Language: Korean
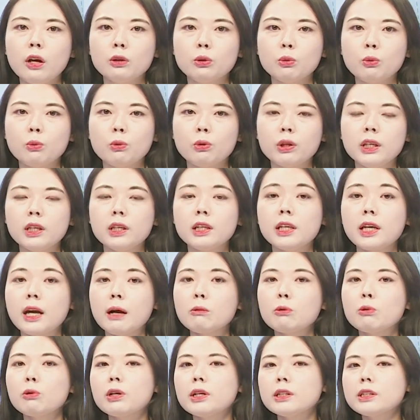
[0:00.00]
또 이
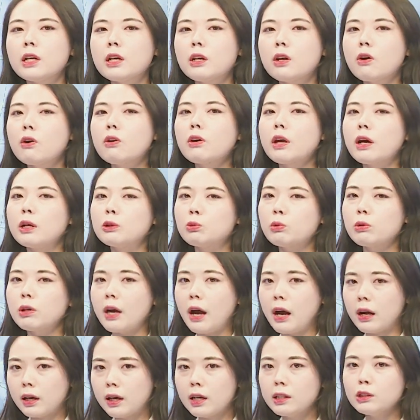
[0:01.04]
기압골의 세력 계속
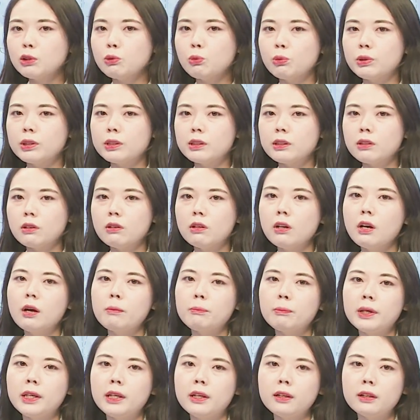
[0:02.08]
약해지고 있어
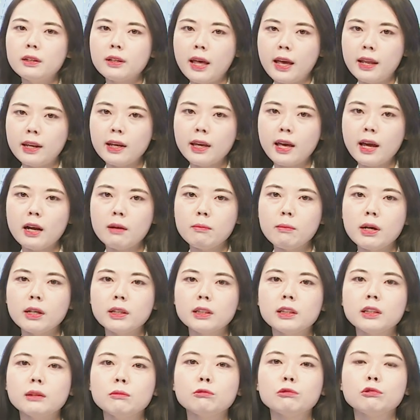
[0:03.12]
비를 내리게 할
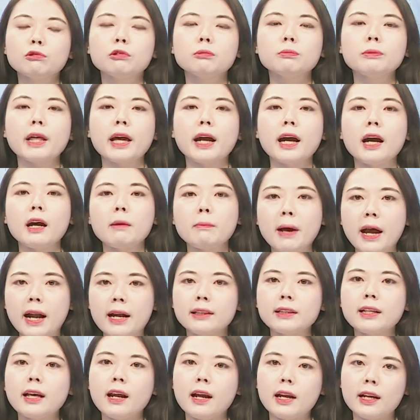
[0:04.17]
만큼 구름대가
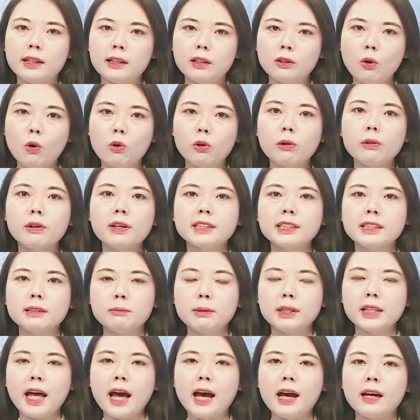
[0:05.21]
발달하기는
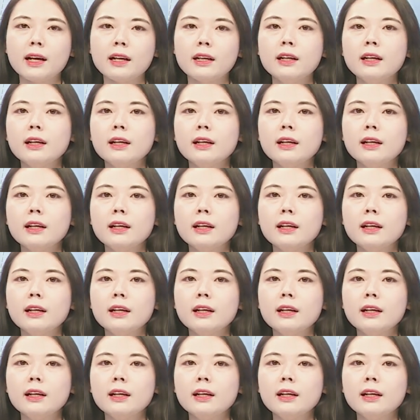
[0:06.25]
어렵겠습니다.